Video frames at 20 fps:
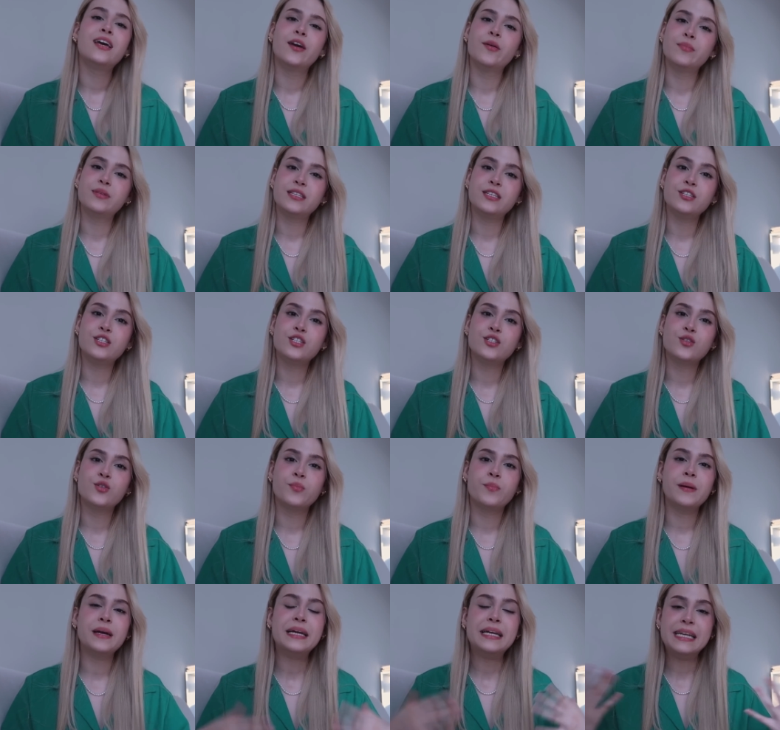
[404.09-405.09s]
Eu me senti
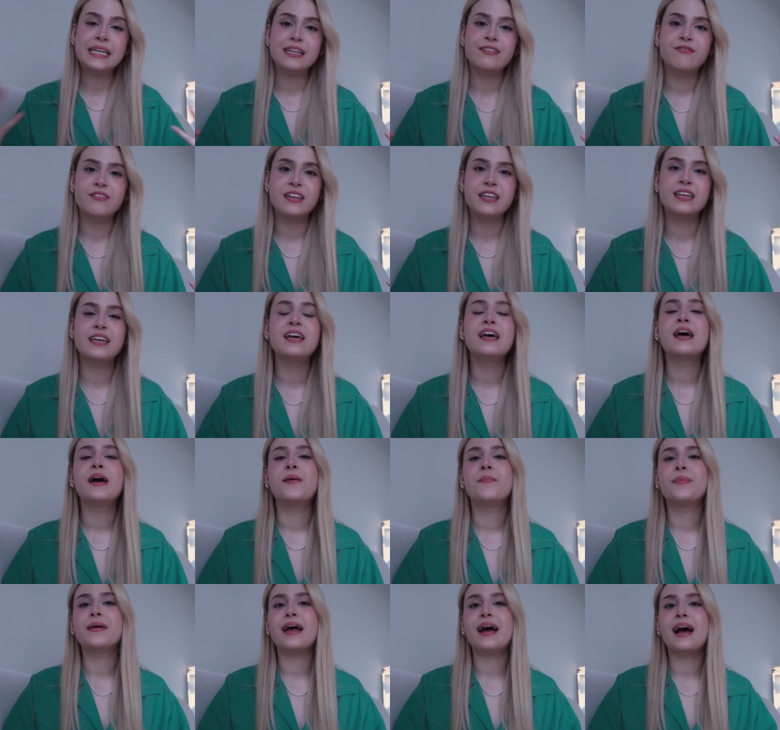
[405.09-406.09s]
super livre
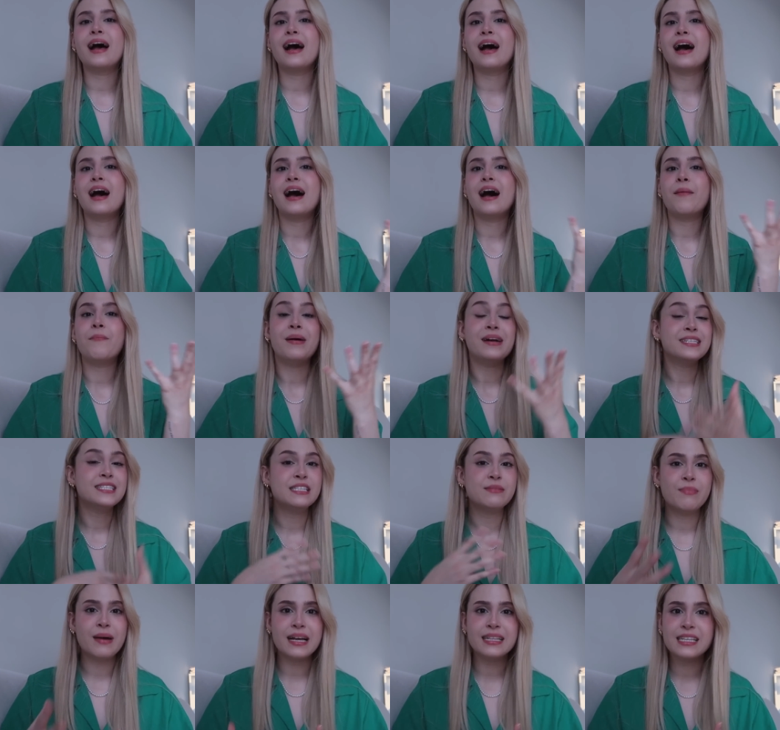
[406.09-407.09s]
para
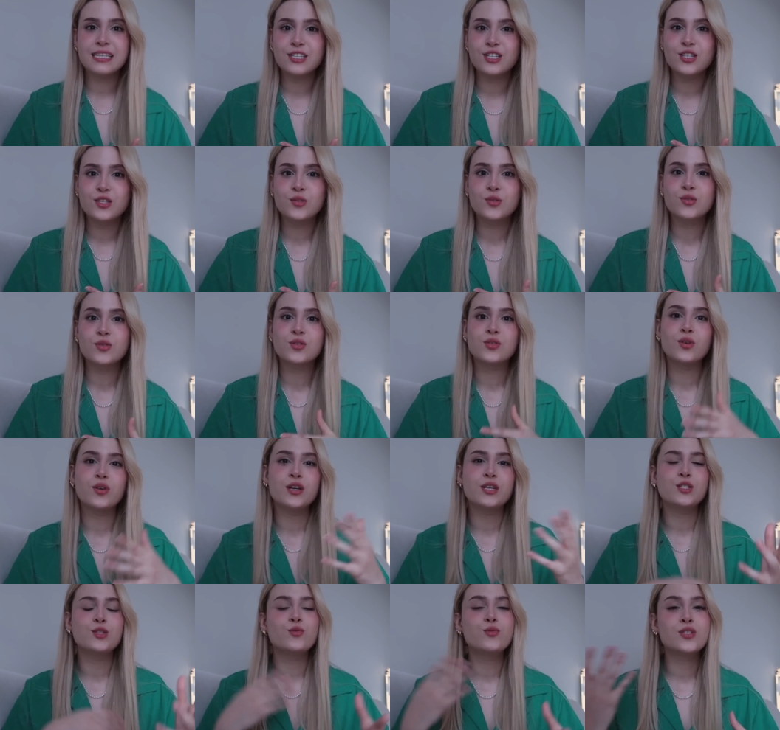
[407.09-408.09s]
participar das
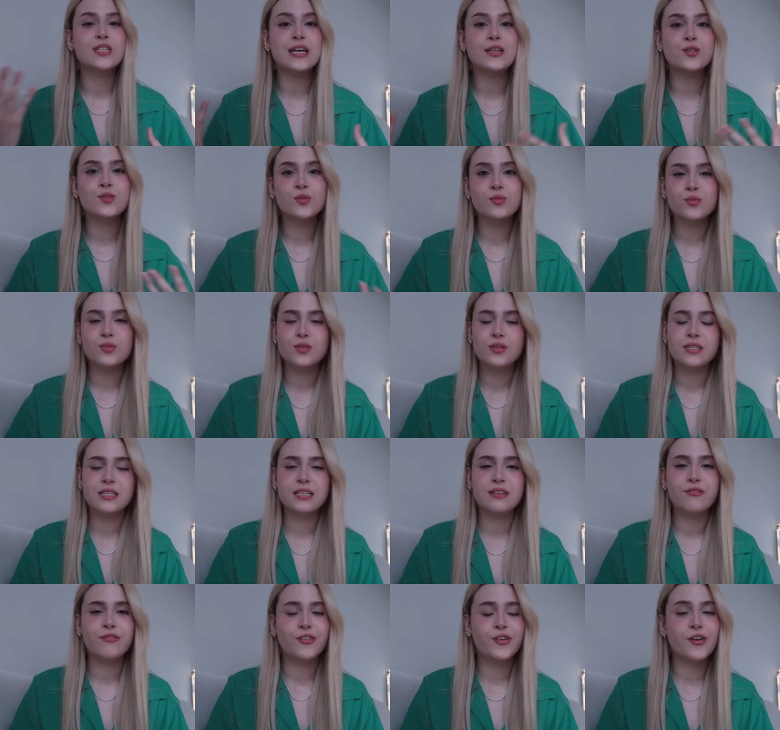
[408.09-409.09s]
discussões, dos assuntos
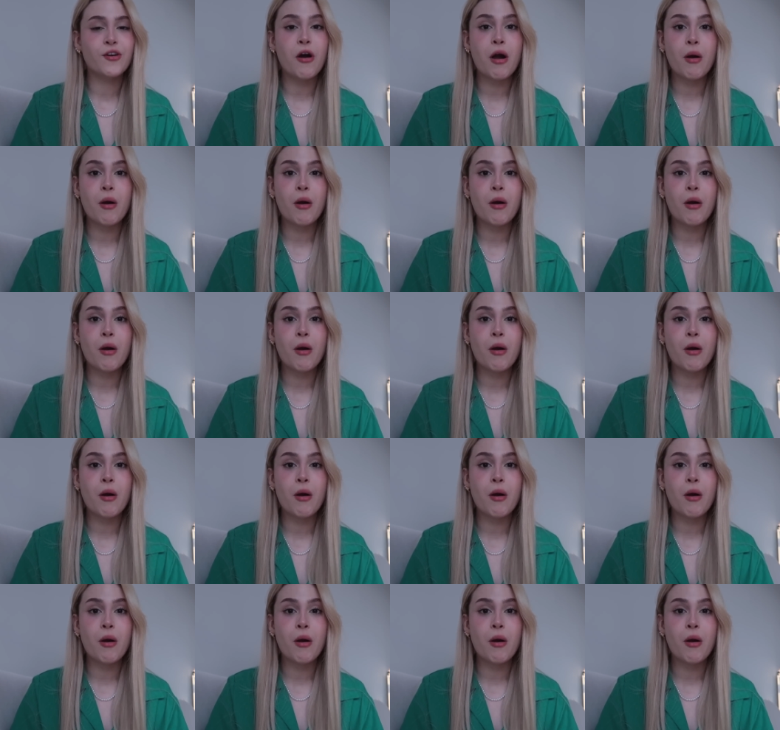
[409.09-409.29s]
que foram